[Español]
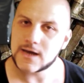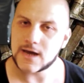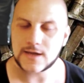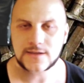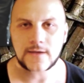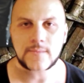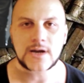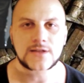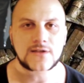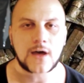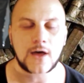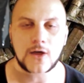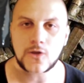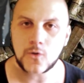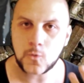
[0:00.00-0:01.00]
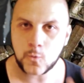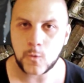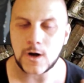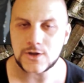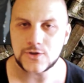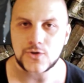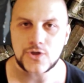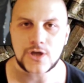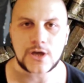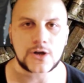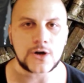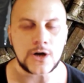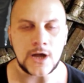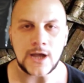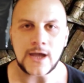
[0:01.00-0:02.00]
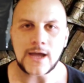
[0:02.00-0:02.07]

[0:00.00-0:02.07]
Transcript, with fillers: Está embarazada de un cuarto chico